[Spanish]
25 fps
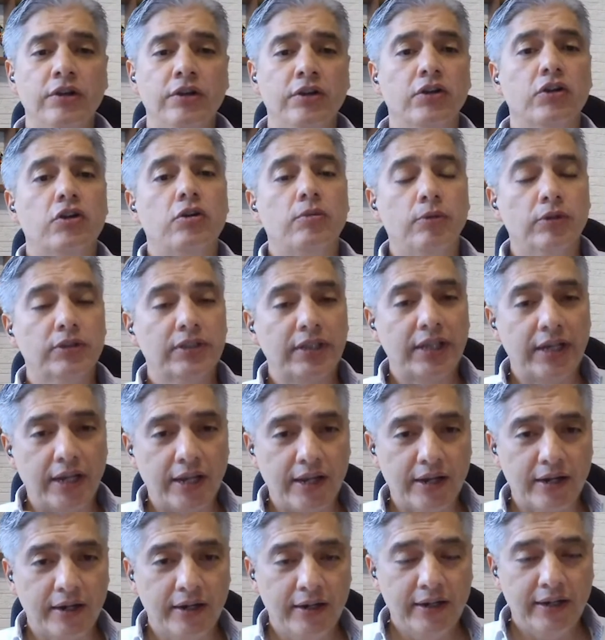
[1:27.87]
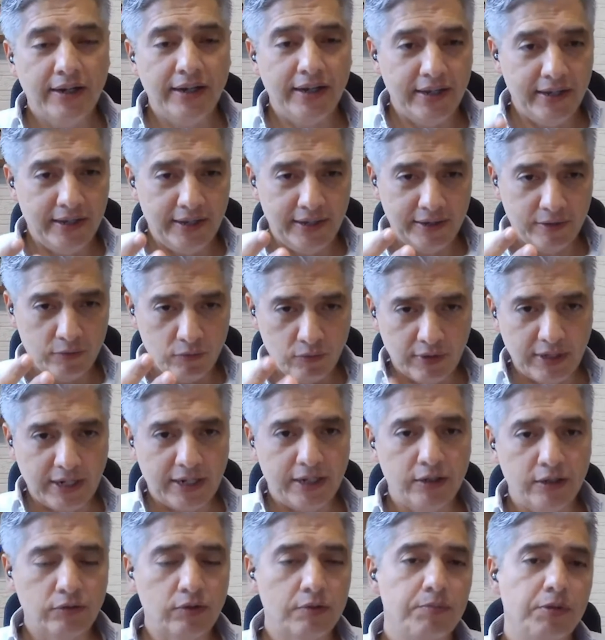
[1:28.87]
cómo tener eh, un
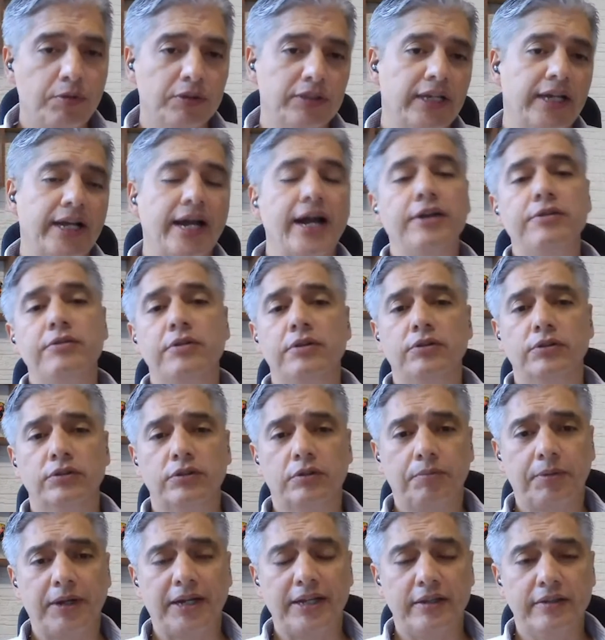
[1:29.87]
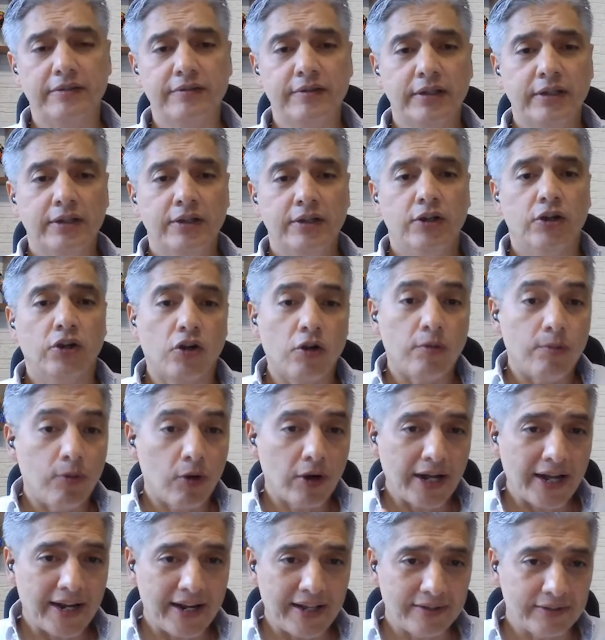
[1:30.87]
crédito hipotecario en otro país, cómo
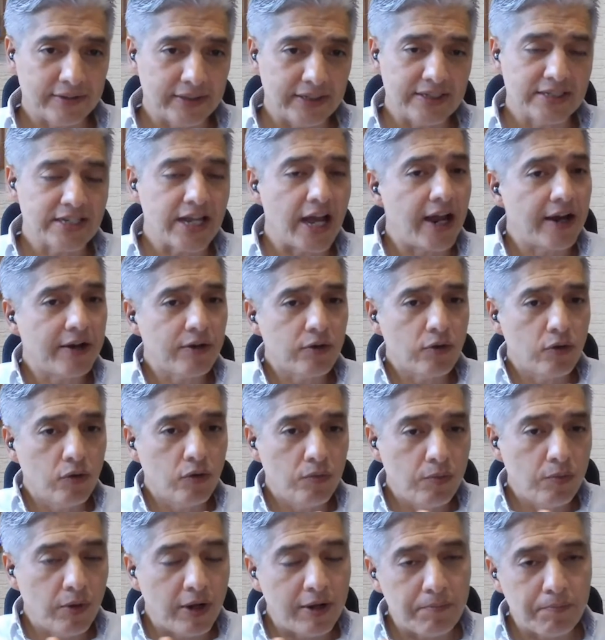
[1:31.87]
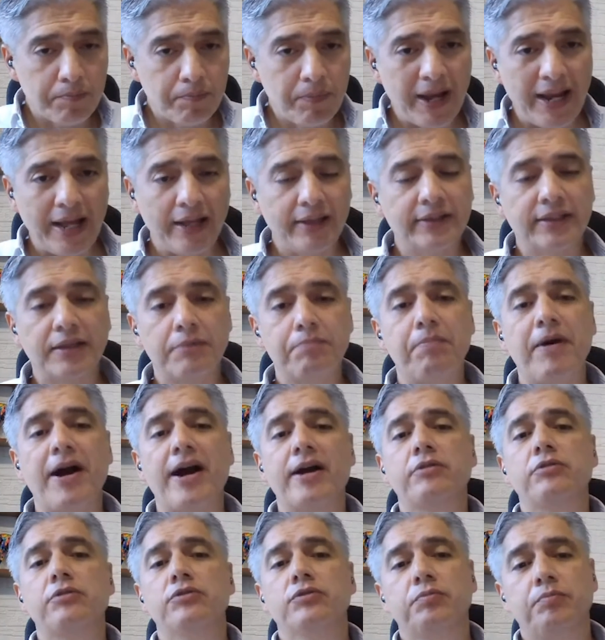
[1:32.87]
garantizar un buen plan de
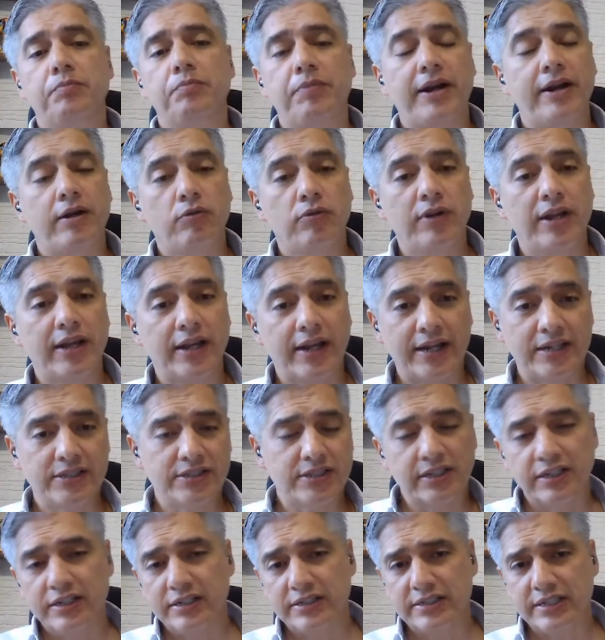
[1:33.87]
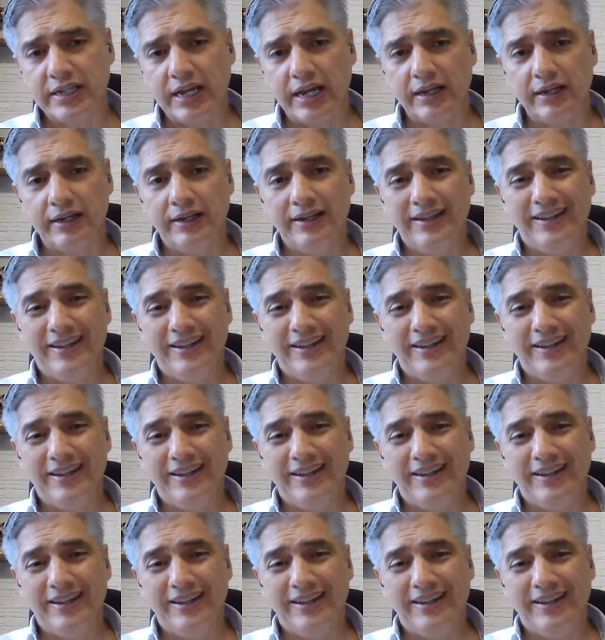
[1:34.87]
pagos para un enganche inicial.